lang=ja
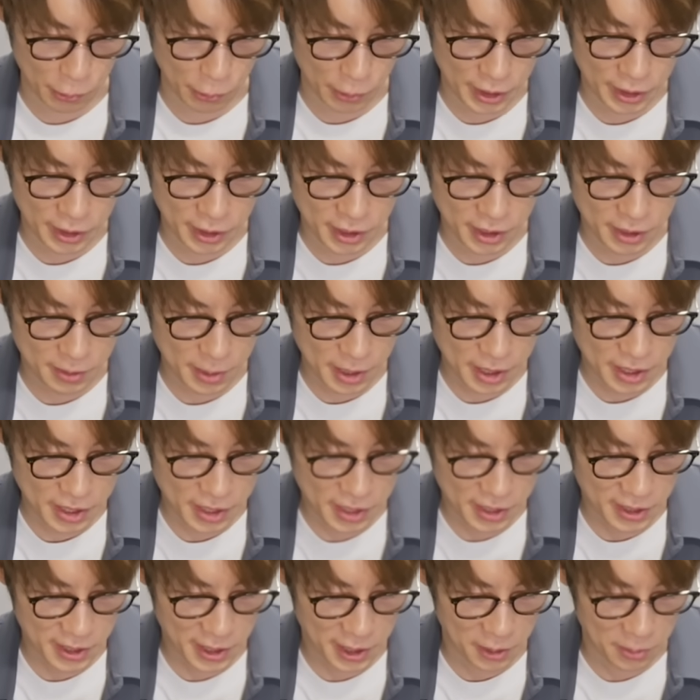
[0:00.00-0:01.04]
これ非売
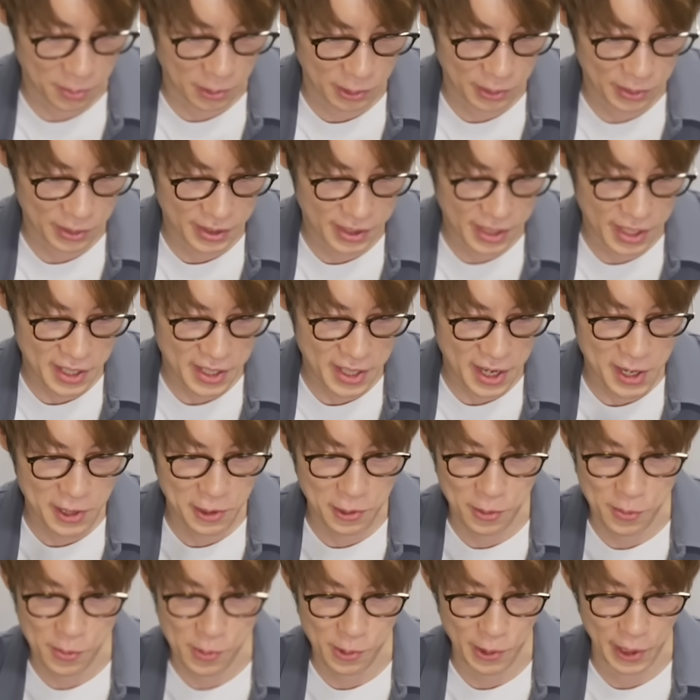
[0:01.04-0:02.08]
品なのもったいない
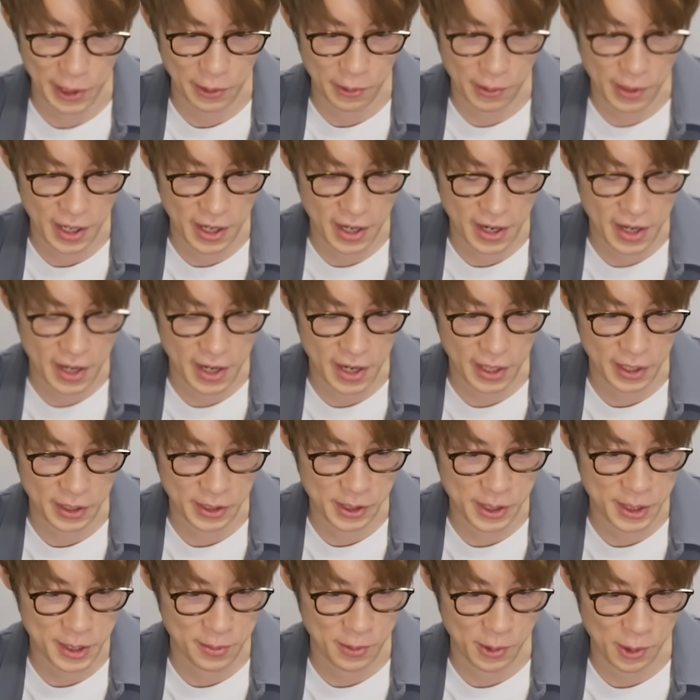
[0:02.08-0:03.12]
と思うけどな。
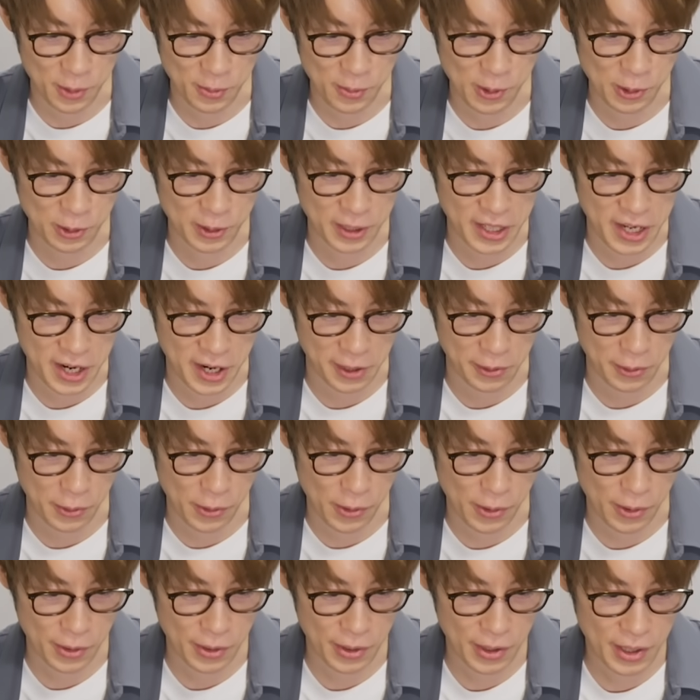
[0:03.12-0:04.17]
いつも思うんだけ
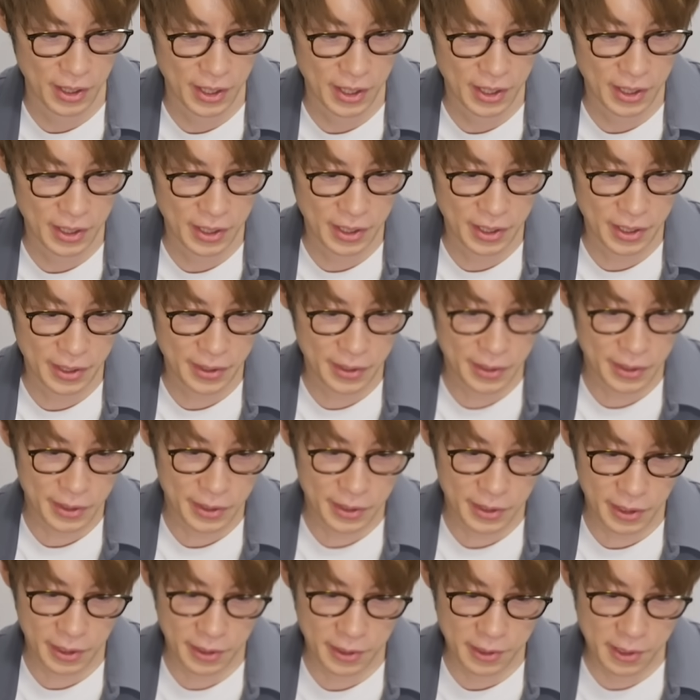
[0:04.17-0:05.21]
ど
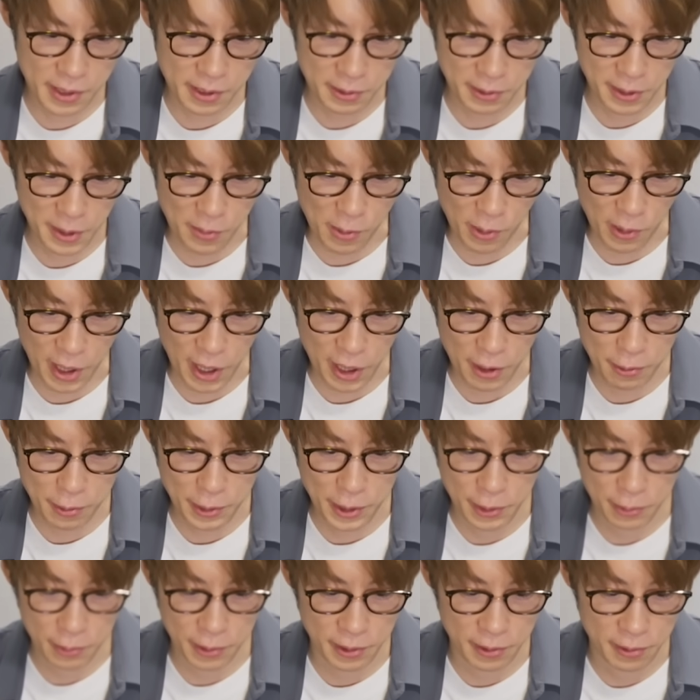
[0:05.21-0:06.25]
高くても買う
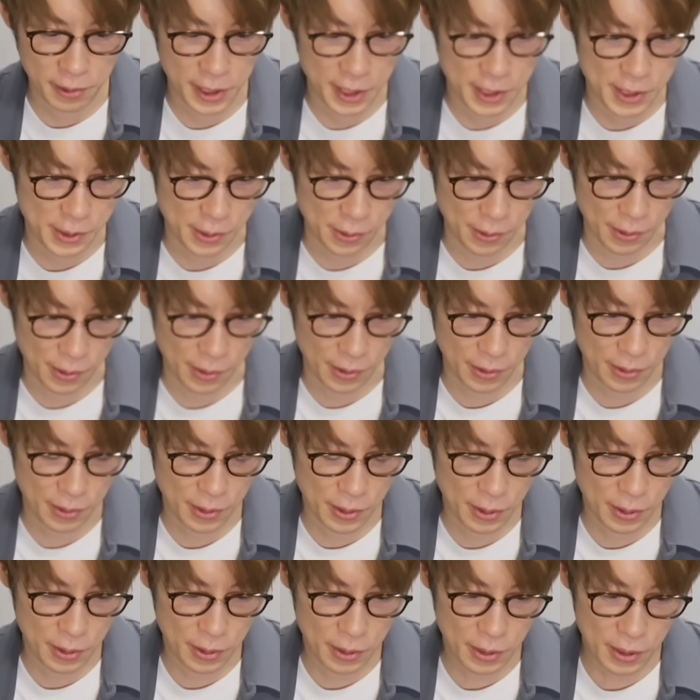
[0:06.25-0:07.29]
人いるでしょ。
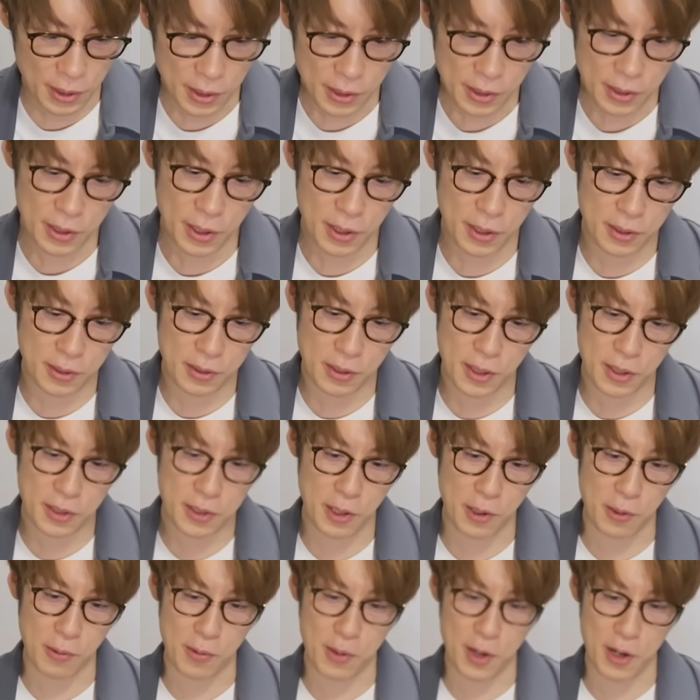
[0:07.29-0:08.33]
な、なん
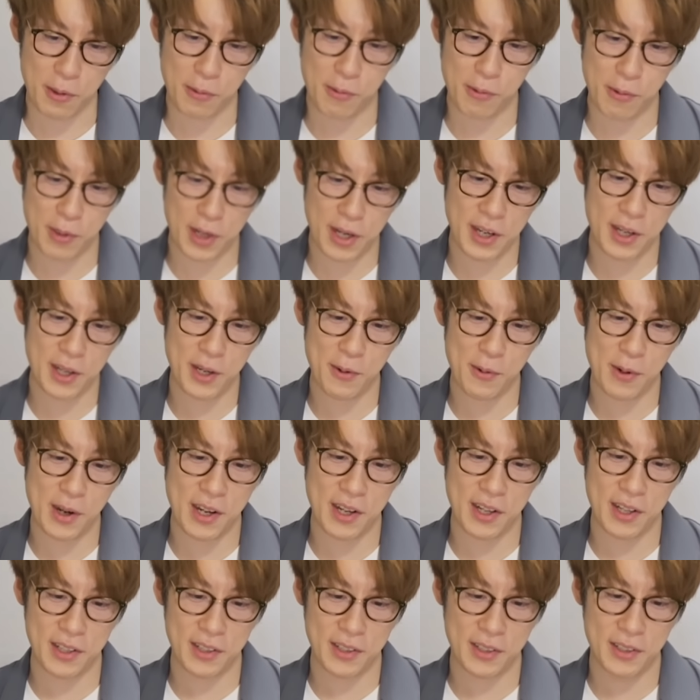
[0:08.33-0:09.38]
だろうな、これ
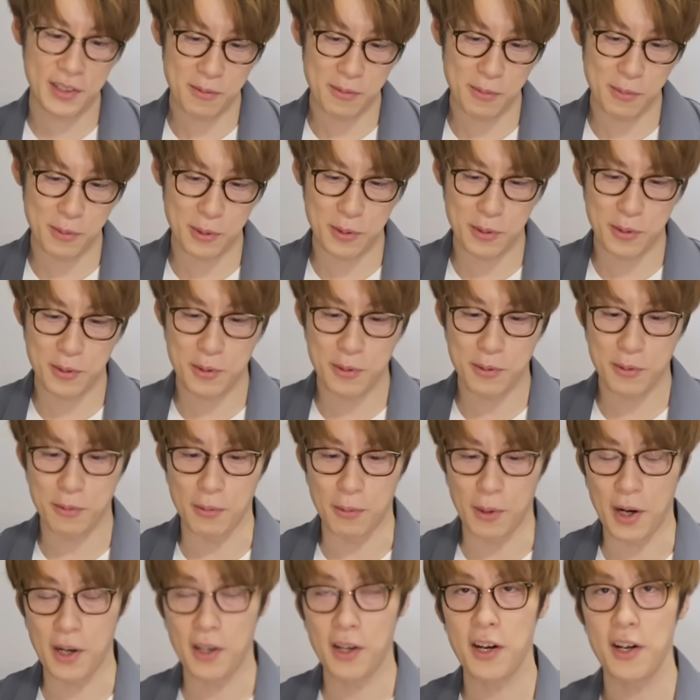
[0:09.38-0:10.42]
はもうちょっ
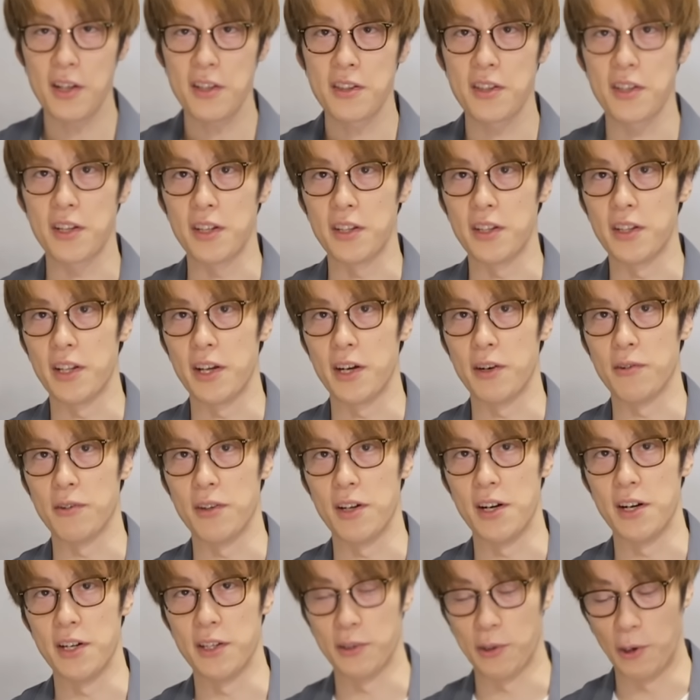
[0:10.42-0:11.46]
とわかんねえんだよ
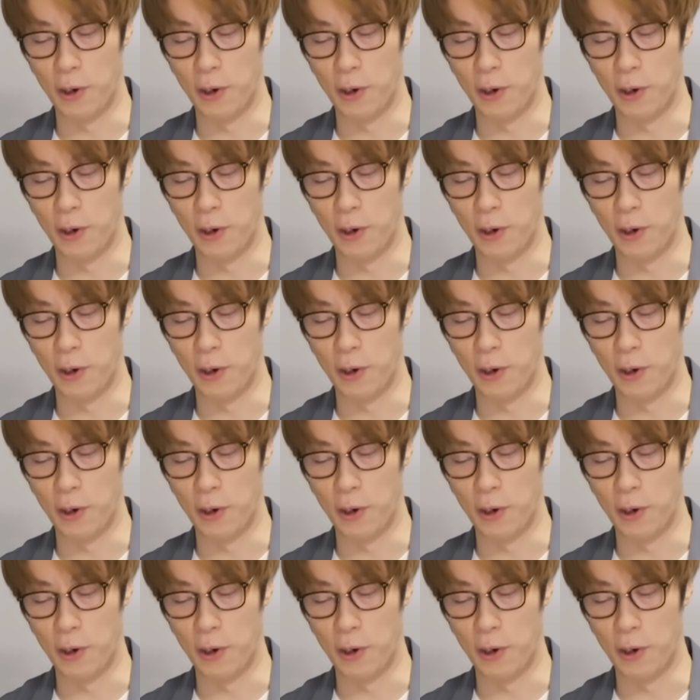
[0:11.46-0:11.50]
な。